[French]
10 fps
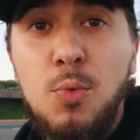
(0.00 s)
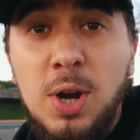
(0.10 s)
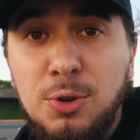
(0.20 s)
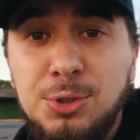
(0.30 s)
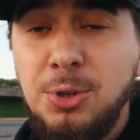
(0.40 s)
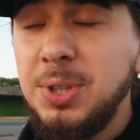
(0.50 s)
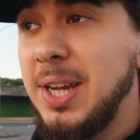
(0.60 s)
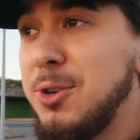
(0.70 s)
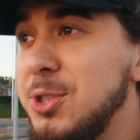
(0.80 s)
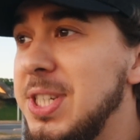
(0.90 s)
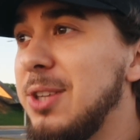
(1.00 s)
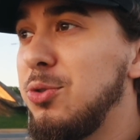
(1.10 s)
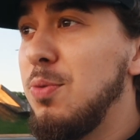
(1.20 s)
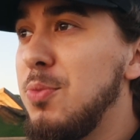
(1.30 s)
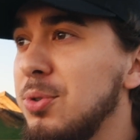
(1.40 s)
Moi, quand je rentre et que je dis à
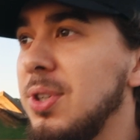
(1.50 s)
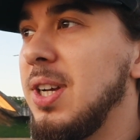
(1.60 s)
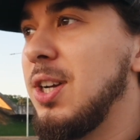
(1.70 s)
tout le monde,